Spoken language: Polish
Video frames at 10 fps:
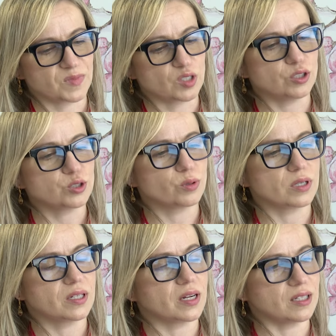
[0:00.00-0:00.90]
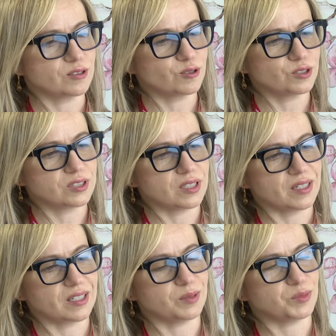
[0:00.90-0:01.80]
no, niosło radość, a
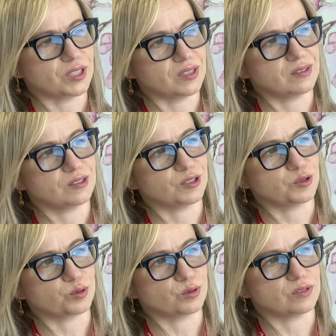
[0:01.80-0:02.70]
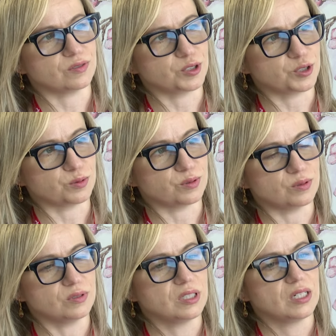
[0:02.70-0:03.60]
jak najmniej e, trudu i
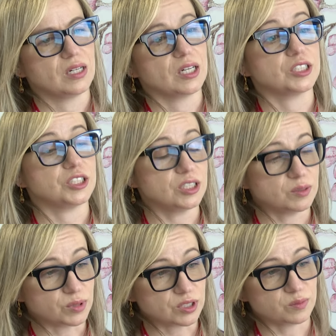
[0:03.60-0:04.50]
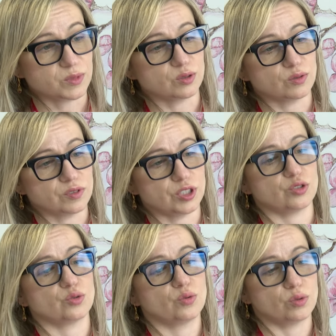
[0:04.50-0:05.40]
wysiłku. Chcielibyśmy
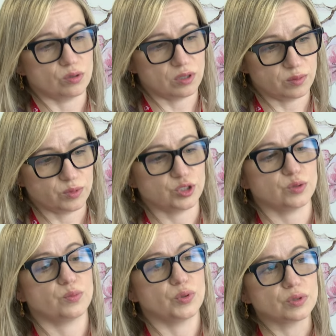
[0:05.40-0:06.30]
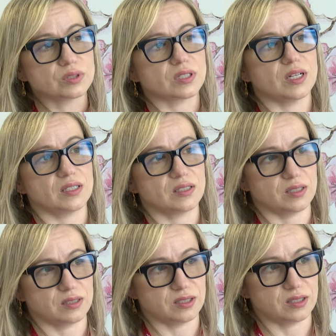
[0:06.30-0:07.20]
również uruchomić punkt
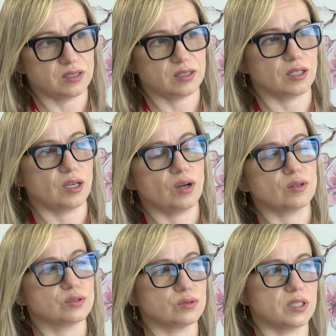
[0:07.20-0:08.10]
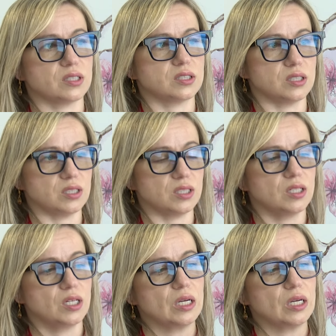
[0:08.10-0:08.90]
laktacyjny, taki konsultacyjny.